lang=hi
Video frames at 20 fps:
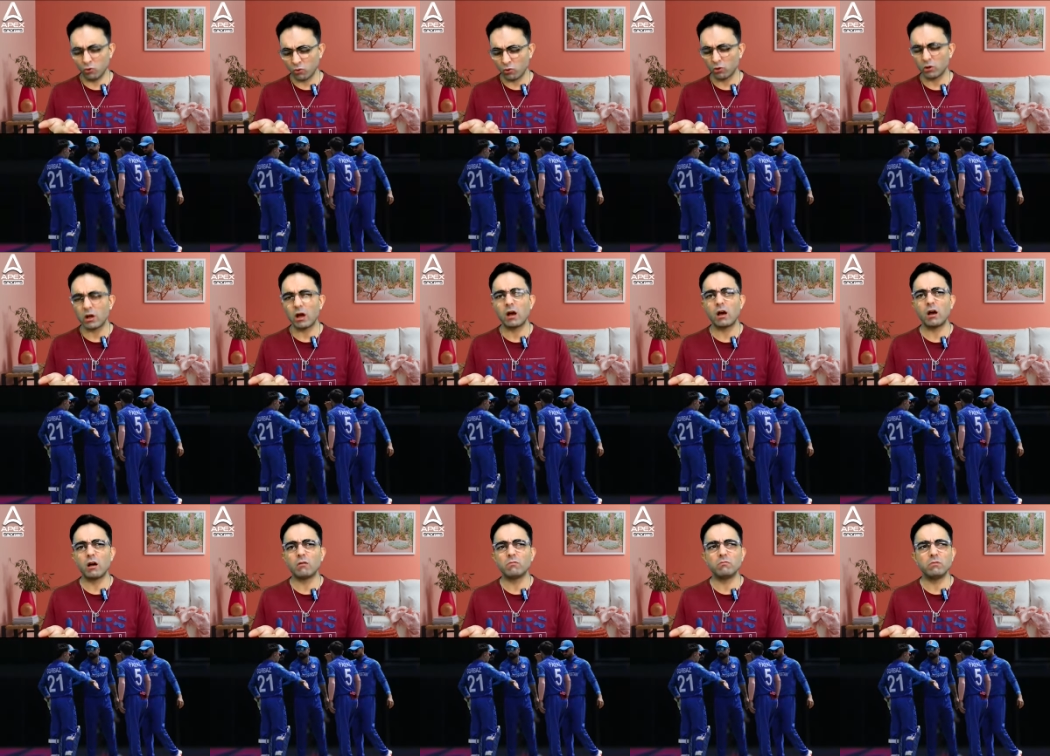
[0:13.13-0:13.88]
उनको
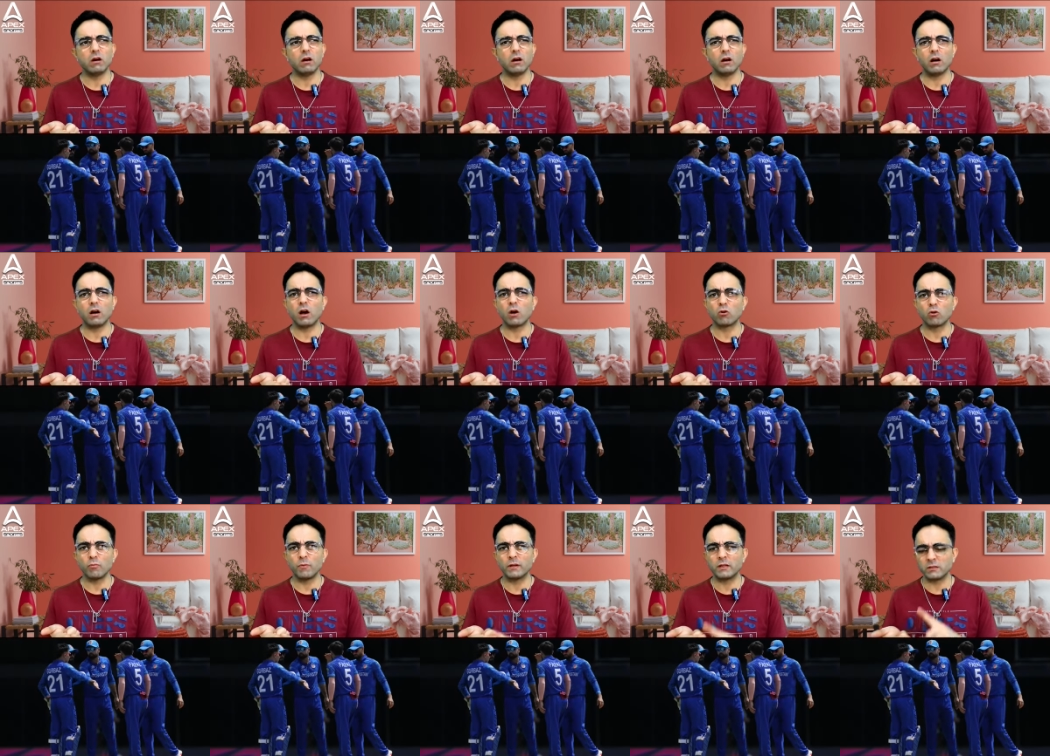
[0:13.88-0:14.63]
उनका
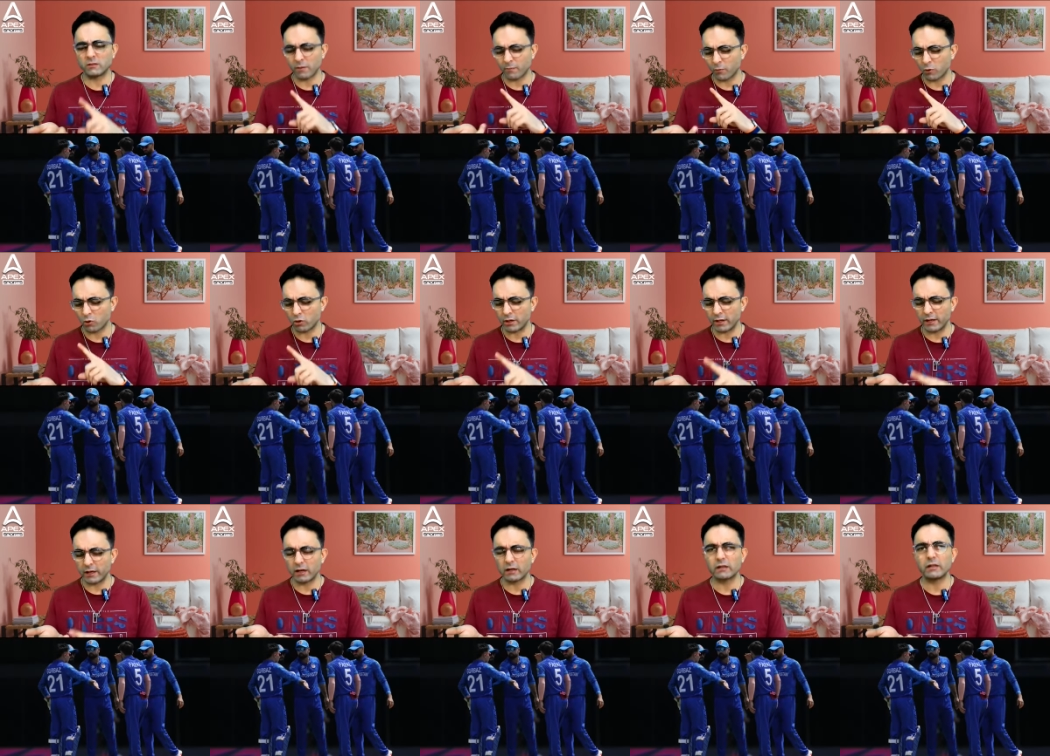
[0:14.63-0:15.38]
हुकूमत
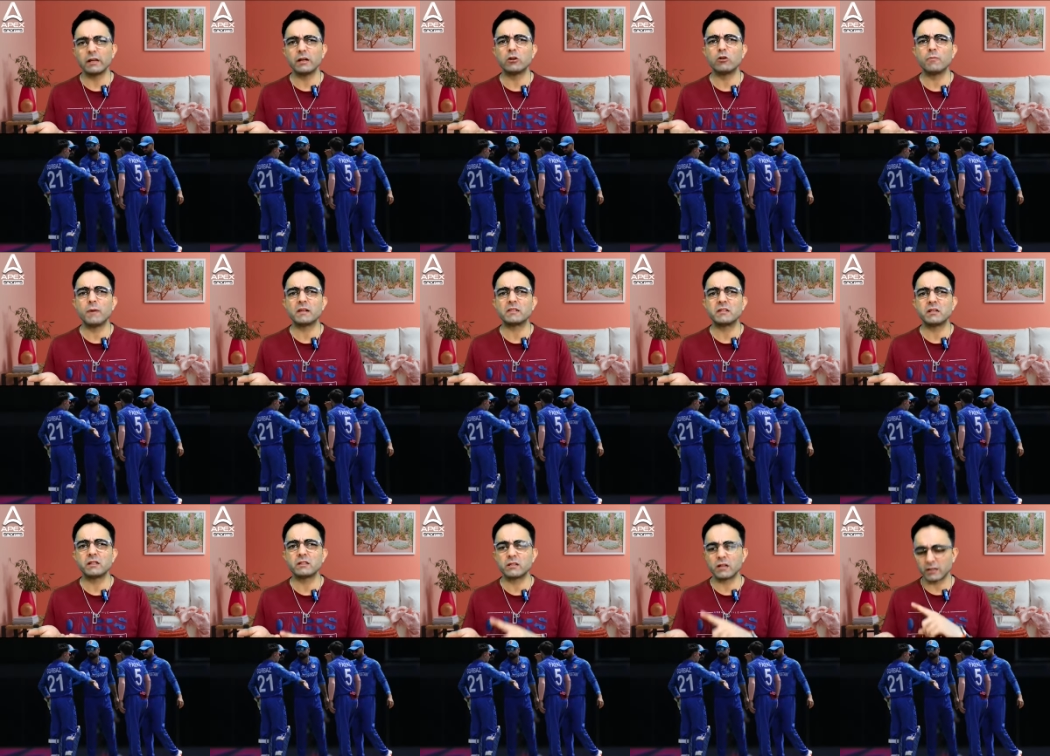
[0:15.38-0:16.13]
सपोर्ट नहीं करती
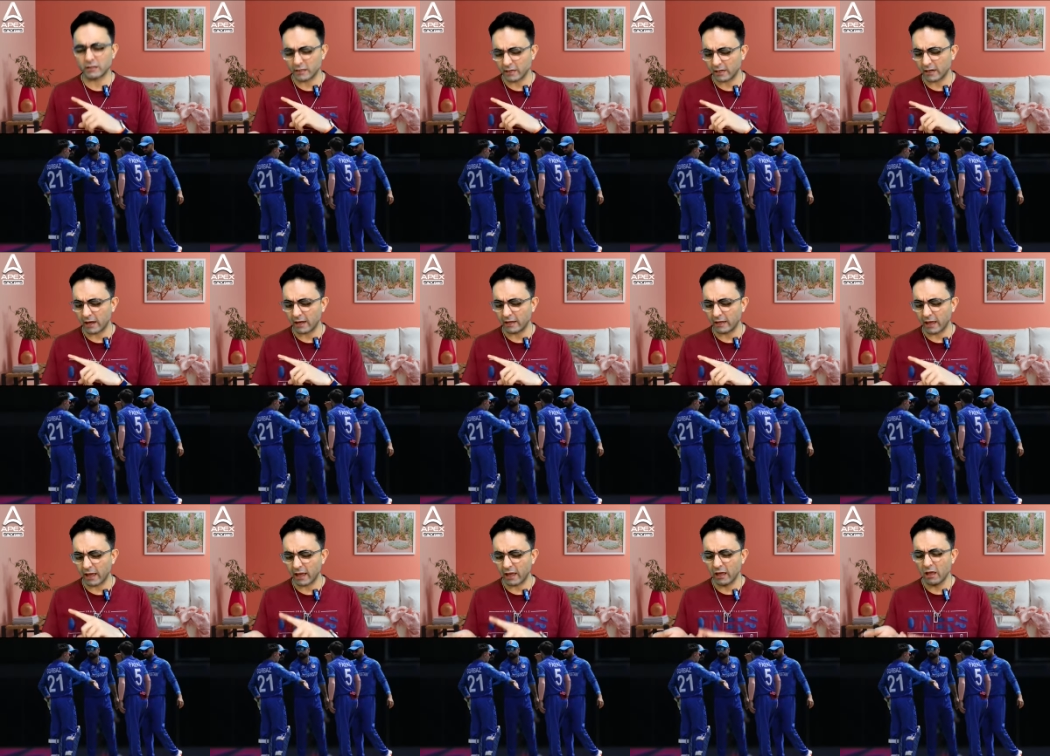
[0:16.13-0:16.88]
डोमेस्टिक स्ट्रक्चर
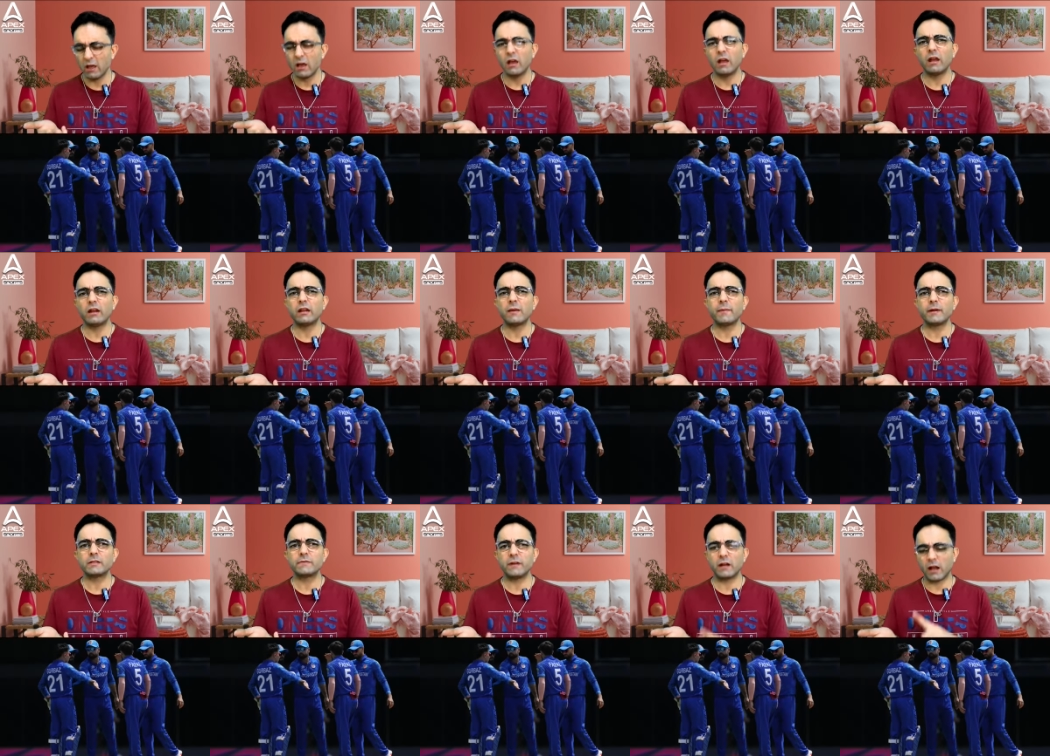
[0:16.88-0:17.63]
नहीं है
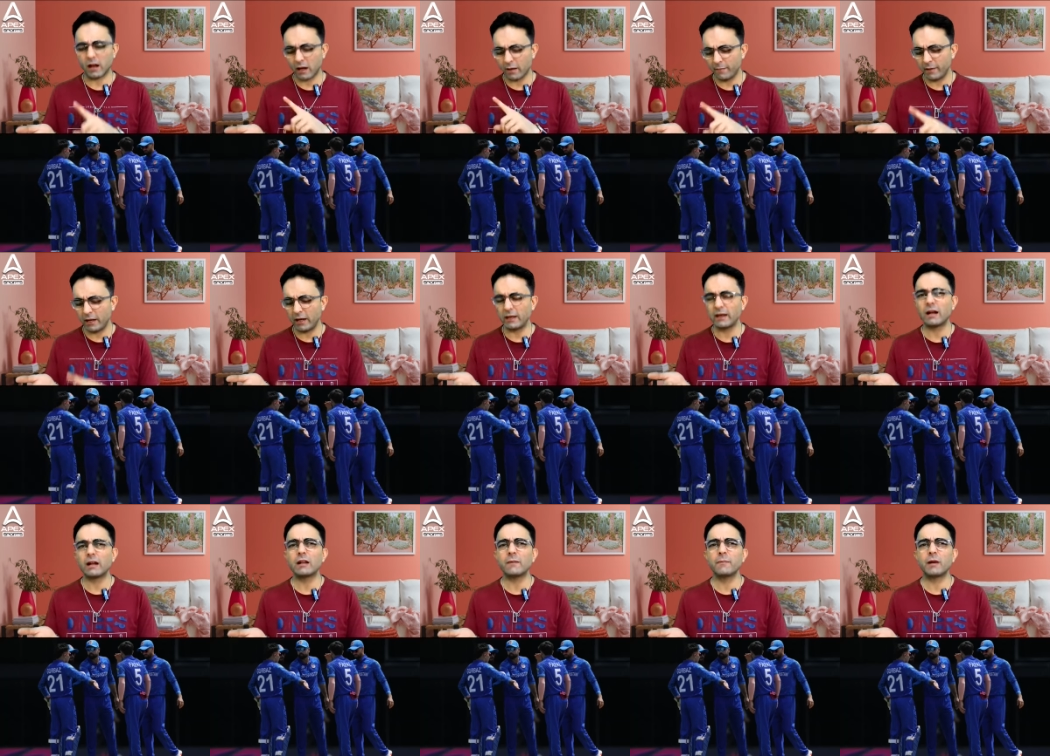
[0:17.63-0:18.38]
इनके पास फलाना भी
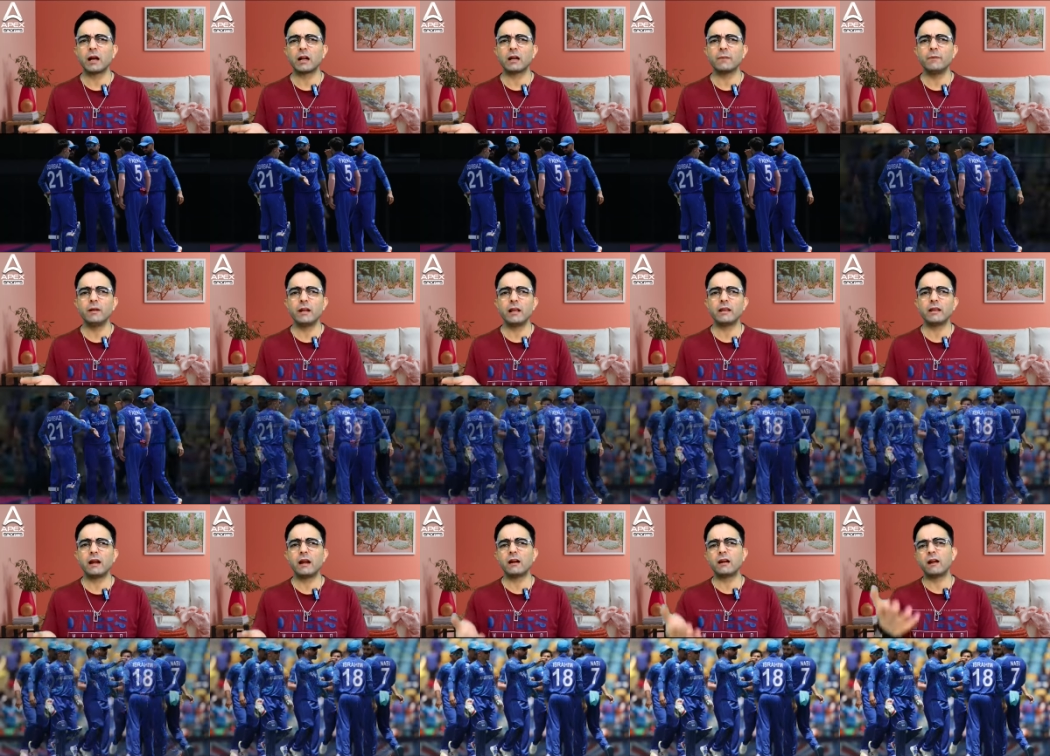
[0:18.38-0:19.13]
नहीं है टिमकाना भी
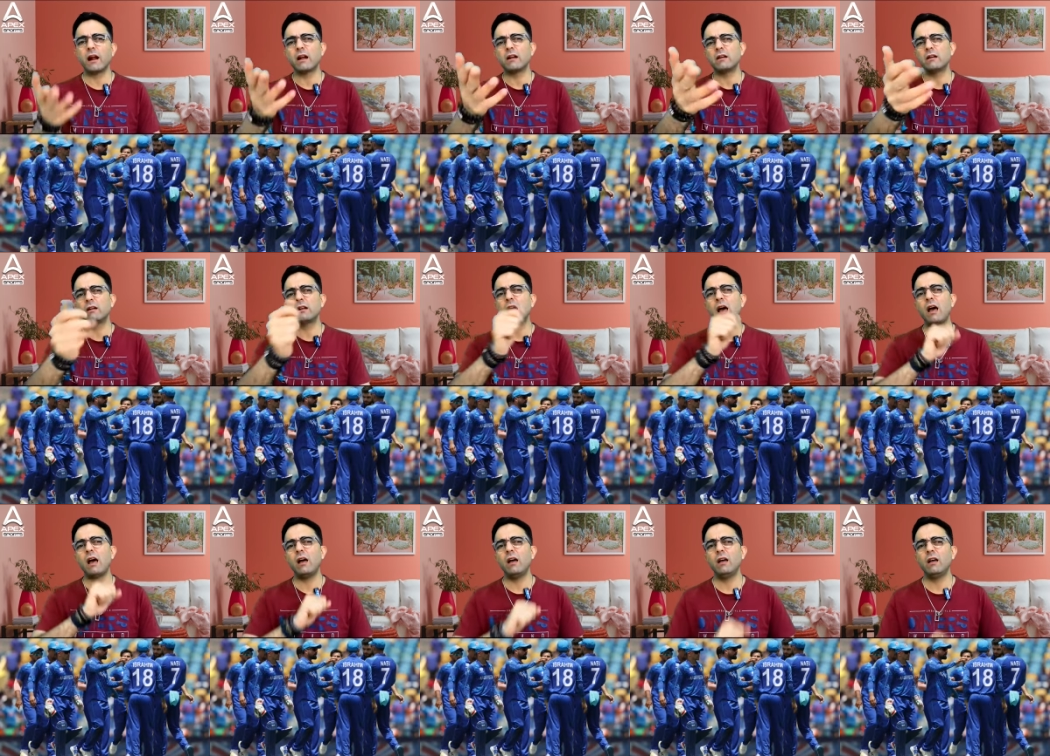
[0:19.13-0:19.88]
नहीं है
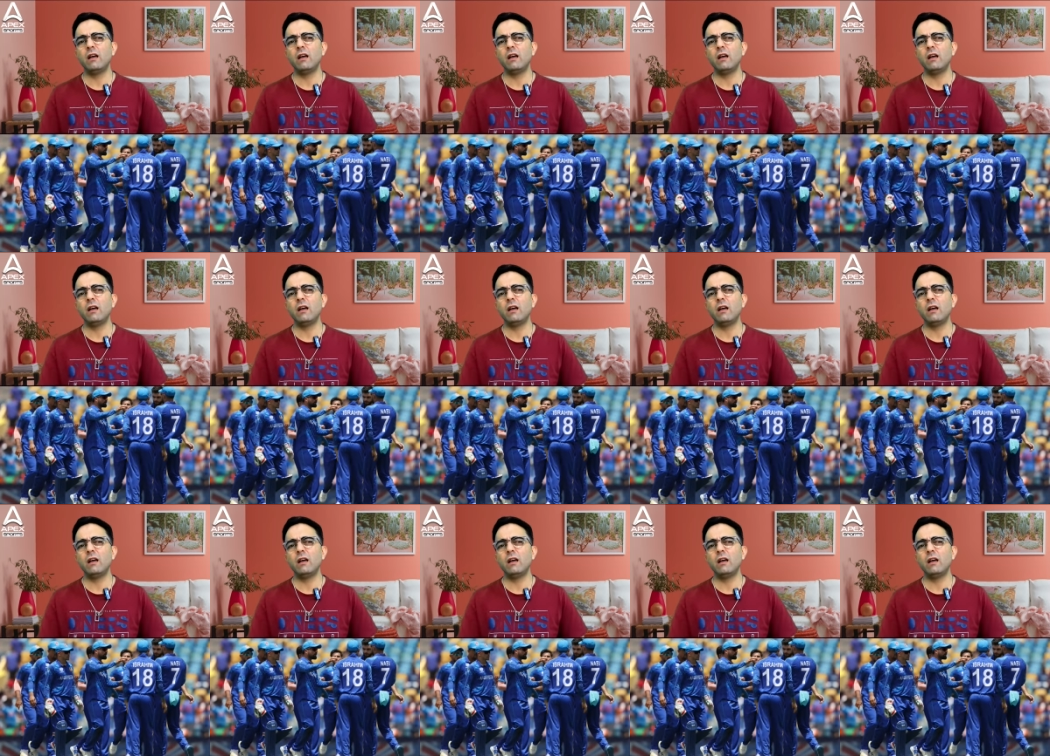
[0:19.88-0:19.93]
घंटा